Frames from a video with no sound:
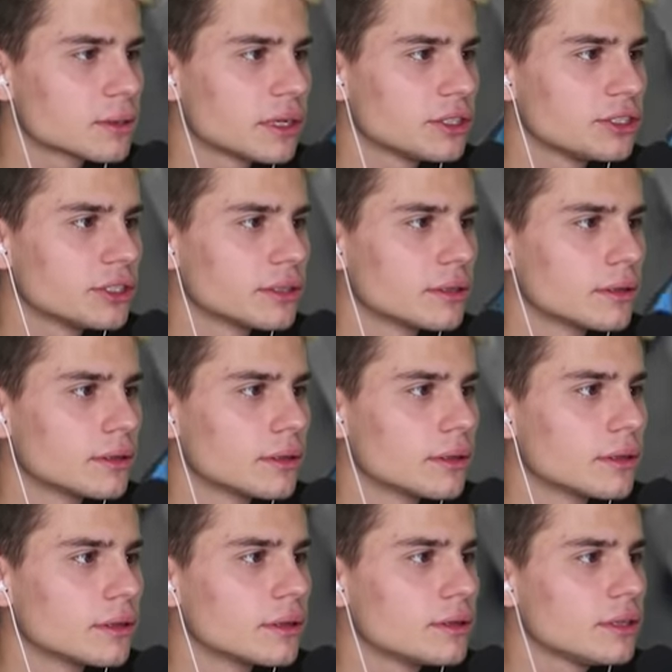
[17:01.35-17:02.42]
słuchajcie. Gdzie ty
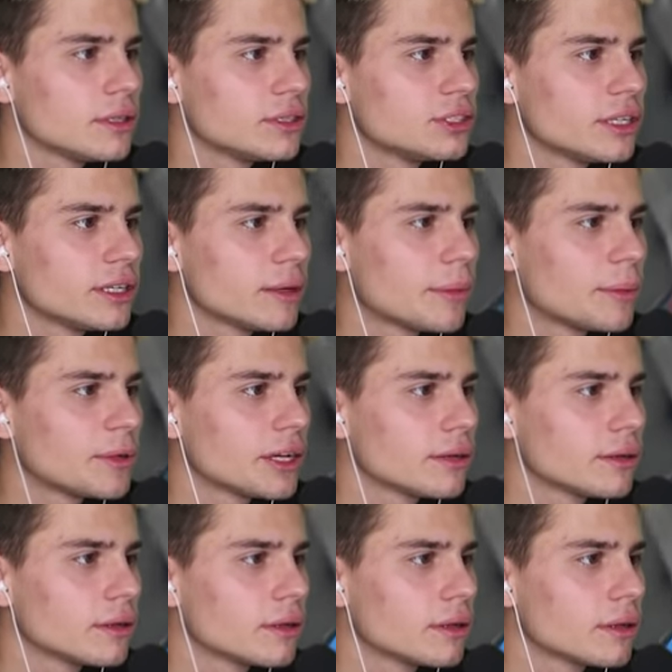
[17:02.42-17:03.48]
jesteś? Nigdzie nie ma mnie.
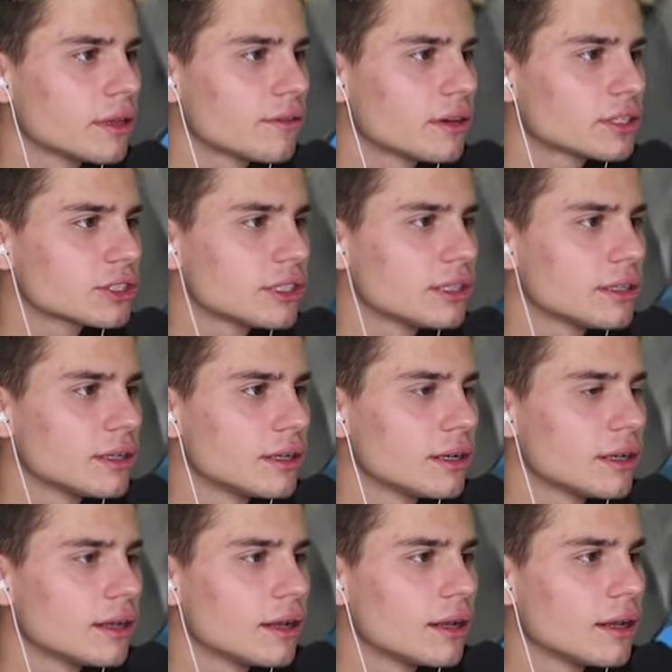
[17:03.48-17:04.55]
Nieważne.
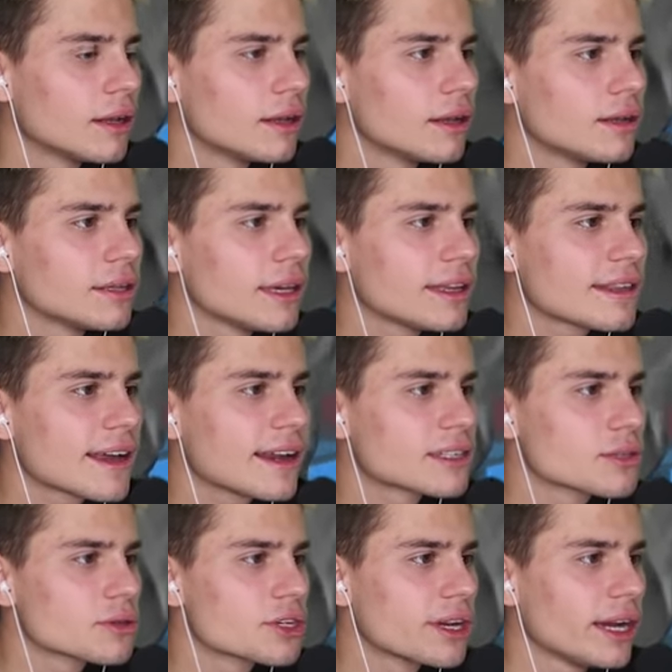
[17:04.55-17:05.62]
Nie
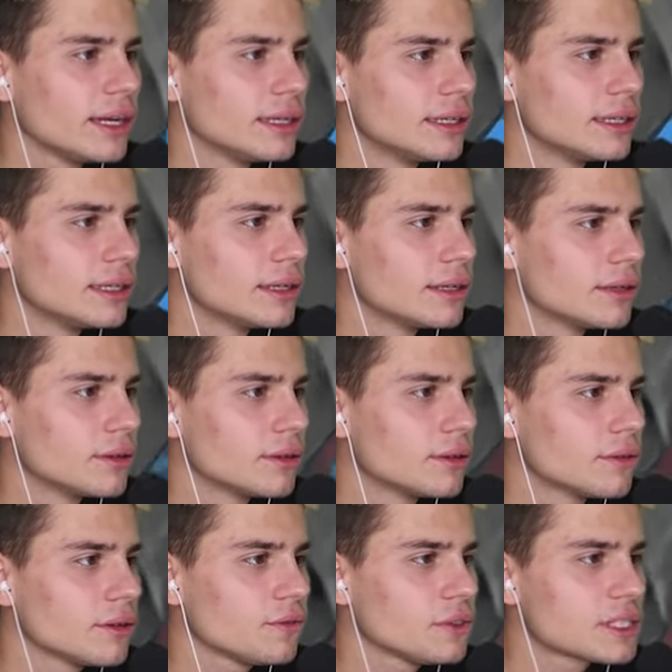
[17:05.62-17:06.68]
interesuj się.
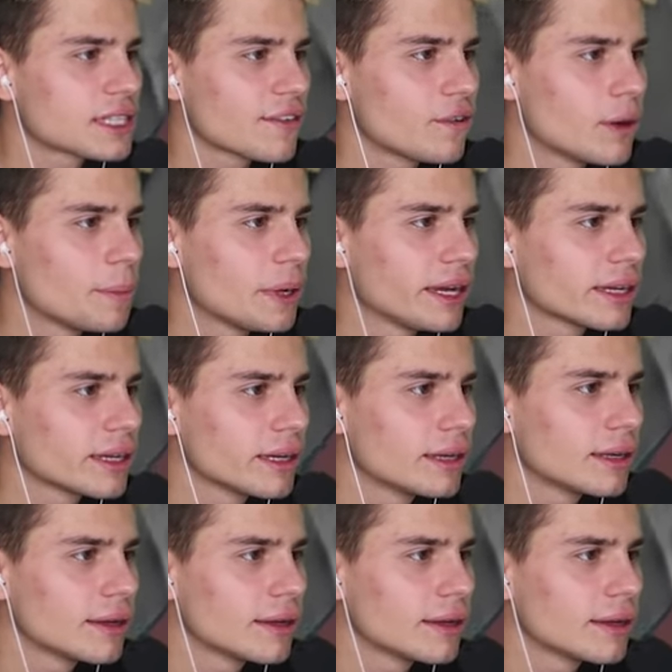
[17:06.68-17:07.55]
No wystaw łepek.